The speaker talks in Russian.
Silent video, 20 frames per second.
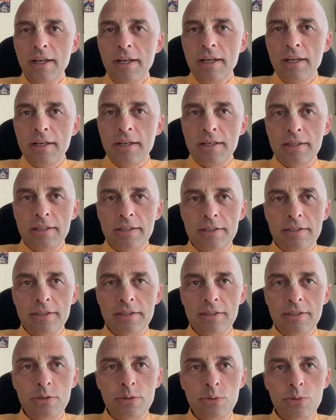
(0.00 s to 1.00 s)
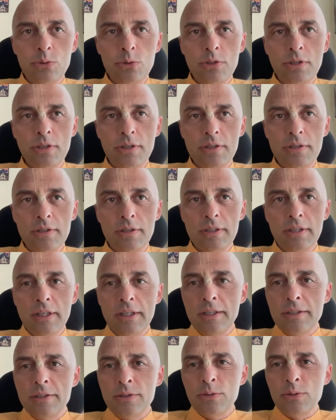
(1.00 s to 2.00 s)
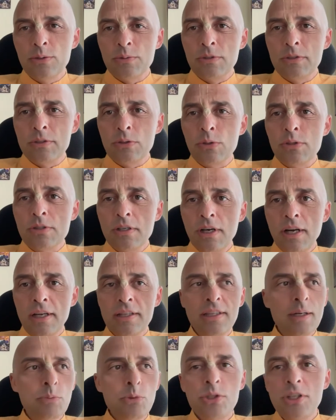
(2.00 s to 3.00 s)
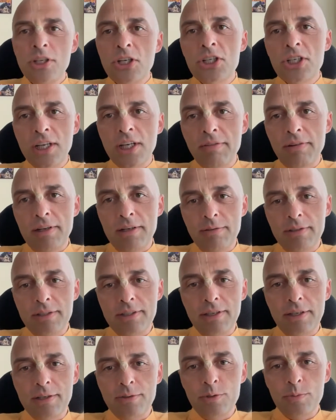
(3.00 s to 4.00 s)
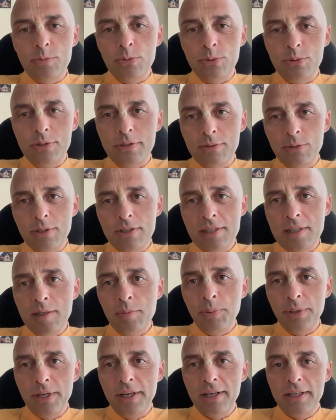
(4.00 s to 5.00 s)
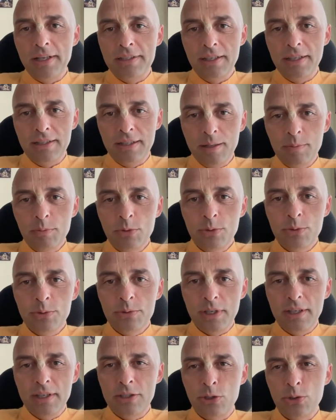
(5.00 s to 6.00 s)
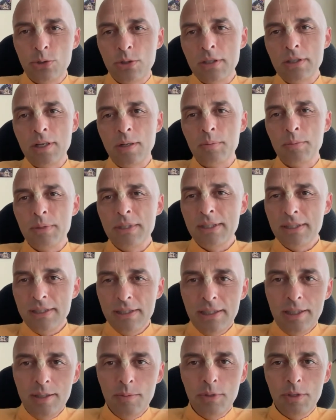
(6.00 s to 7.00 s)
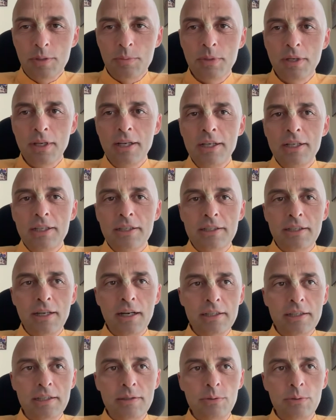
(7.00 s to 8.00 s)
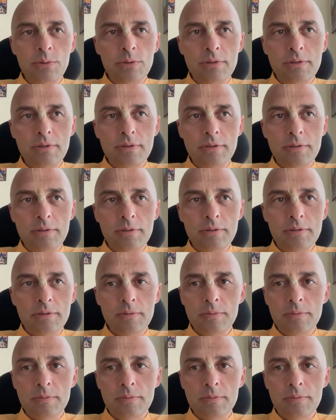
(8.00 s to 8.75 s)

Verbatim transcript: что нужно ну, то есть одному дешевле вот так вот будет. Вот если поехать одному, да, что-то там мы снимем, как-то вот, э,